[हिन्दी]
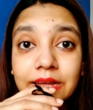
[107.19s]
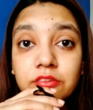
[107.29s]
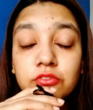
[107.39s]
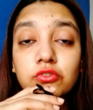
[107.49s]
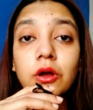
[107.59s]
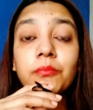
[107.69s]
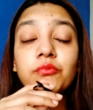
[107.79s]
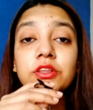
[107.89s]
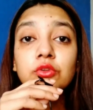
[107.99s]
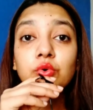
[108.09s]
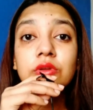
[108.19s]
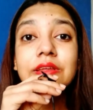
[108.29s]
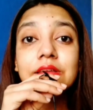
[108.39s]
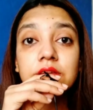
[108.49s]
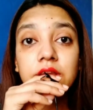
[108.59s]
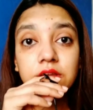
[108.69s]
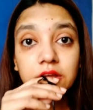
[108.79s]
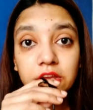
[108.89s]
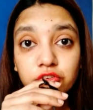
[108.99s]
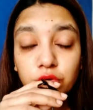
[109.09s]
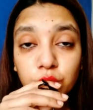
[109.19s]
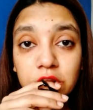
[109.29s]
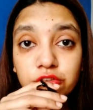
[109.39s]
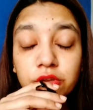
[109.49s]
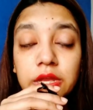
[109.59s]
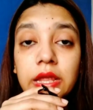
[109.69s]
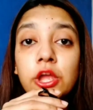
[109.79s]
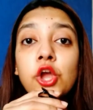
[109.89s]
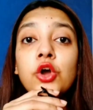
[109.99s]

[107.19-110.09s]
डेस्कटॉप विद गुड इंटरनेट कनेक्शन होना चाहिए